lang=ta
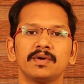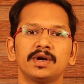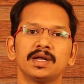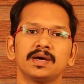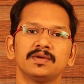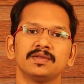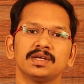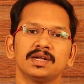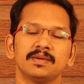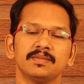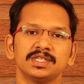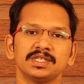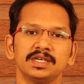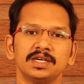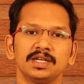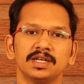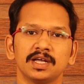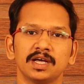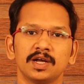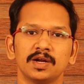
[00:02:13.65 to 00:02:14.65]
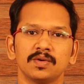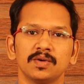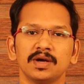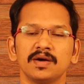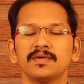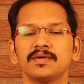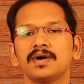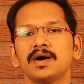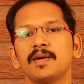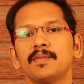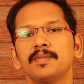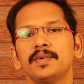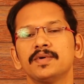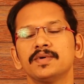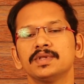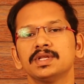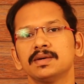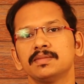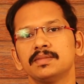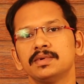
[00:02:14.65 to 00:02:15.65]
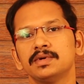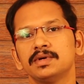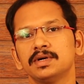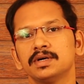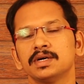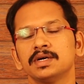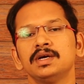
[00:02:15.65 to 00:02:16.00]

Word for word: வருடம் வந்து நம்ம சீடனாக இருக்கும் அப்போ வந்து நம்ம